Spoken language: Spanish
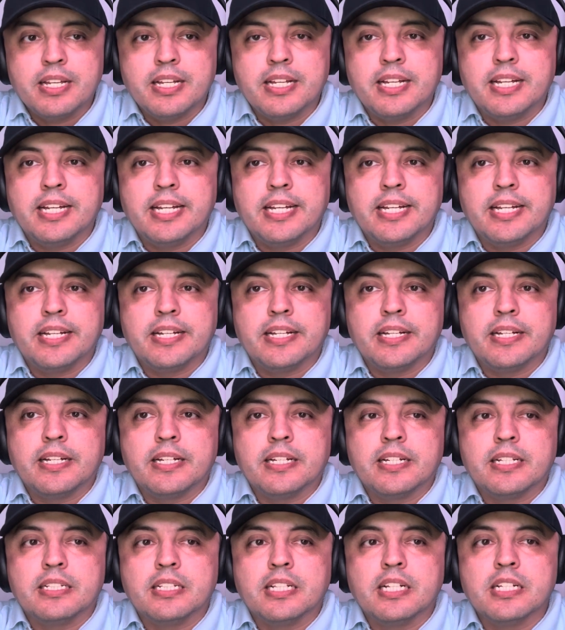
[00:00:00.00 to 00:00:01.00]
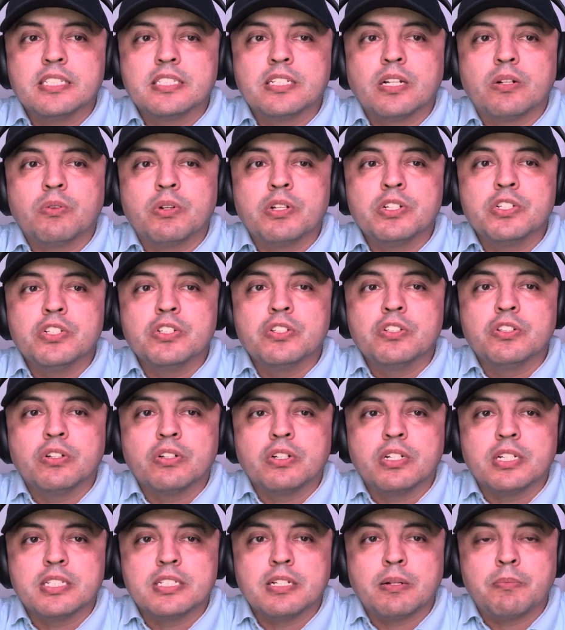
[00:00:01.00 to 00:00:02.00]
Denzel
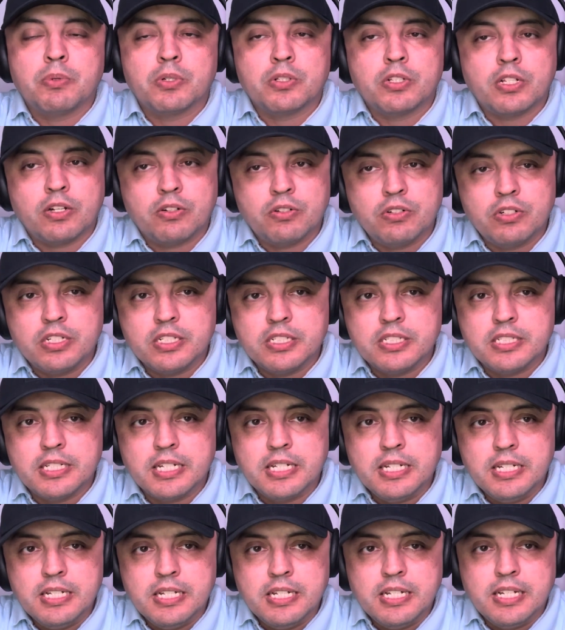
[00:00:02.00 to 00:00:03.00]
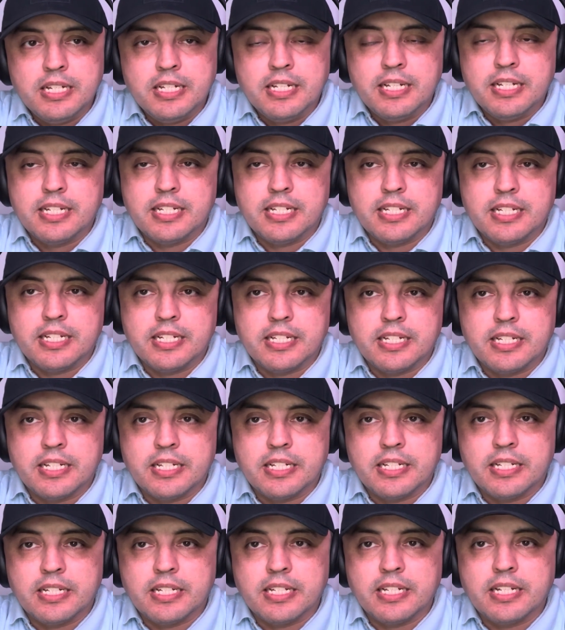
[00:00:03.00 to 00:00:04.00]
Washington es el protagonista
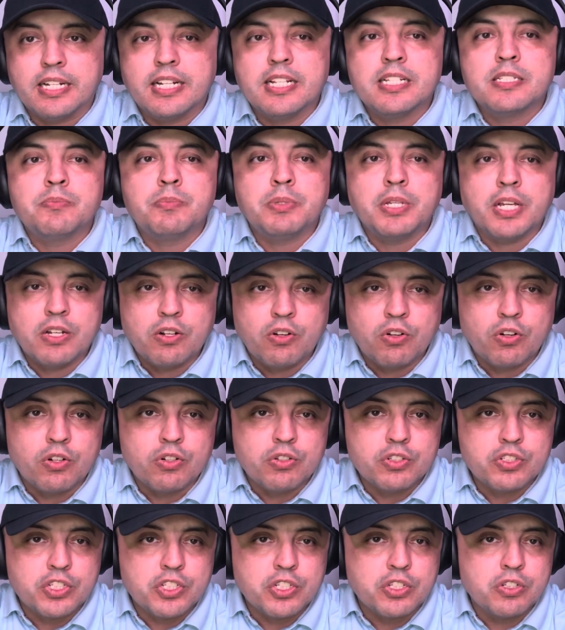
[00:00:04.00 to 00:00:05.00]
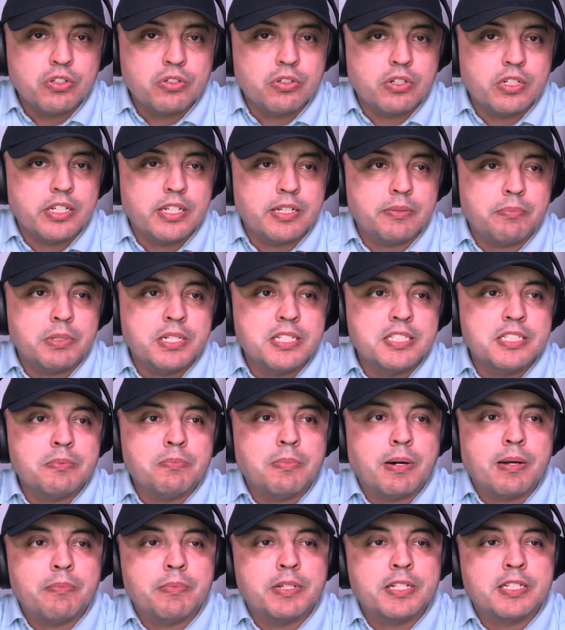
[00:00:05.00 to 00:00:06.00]
eh, él es bien conocido eh,
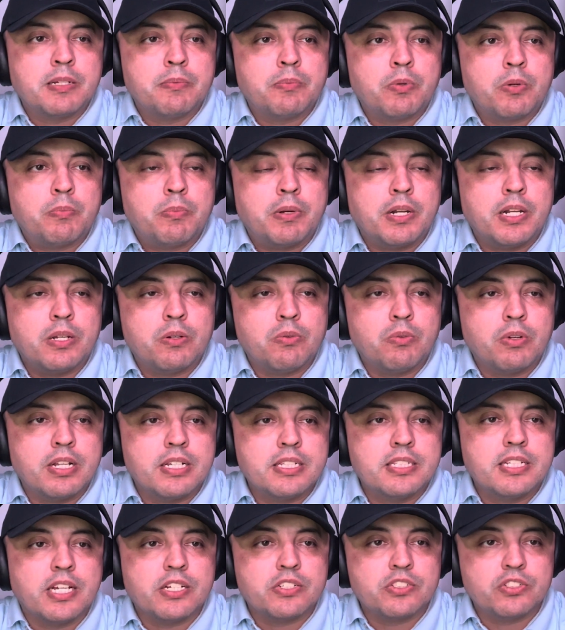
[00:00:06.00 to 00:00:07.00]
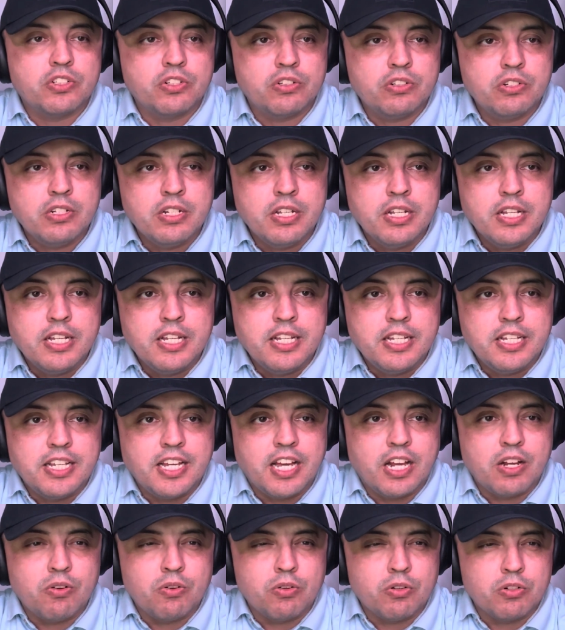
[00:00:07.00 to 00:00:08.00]
principalmente por películas de acción y
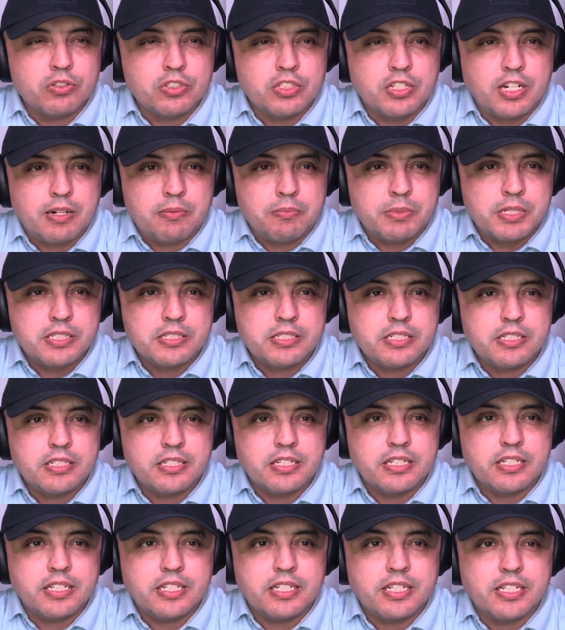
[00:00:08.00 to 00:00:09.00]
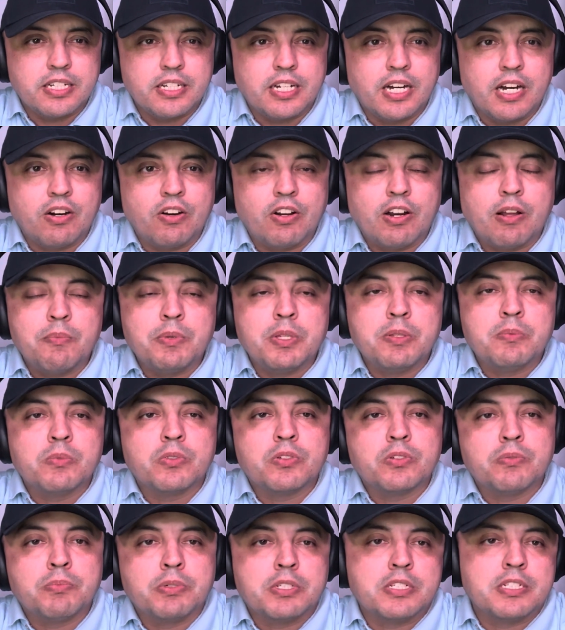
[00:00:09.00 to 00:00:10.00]
algunos dramas. Eh, ahora
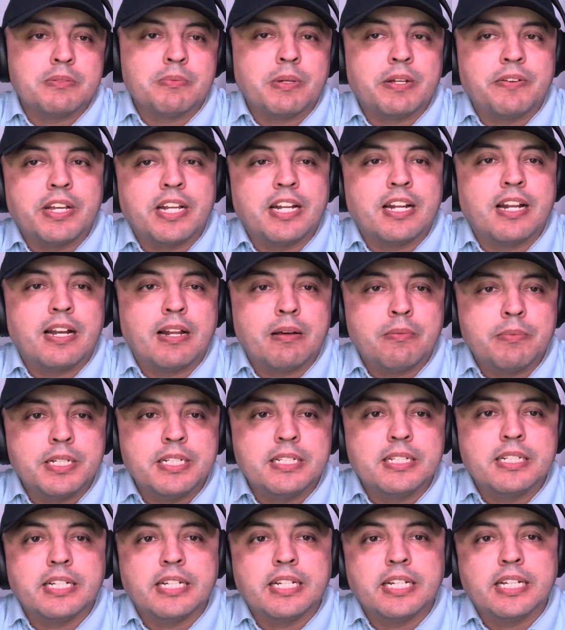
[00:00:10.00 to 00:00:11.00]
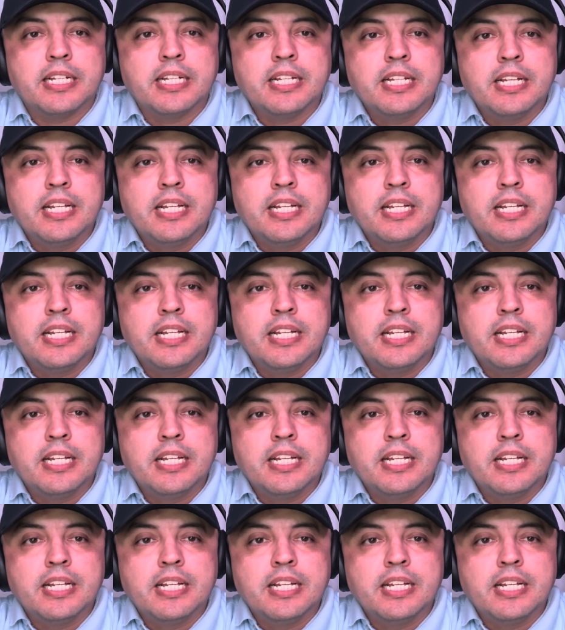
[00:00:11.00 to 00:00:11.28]
mismo pues, se me viene a la mente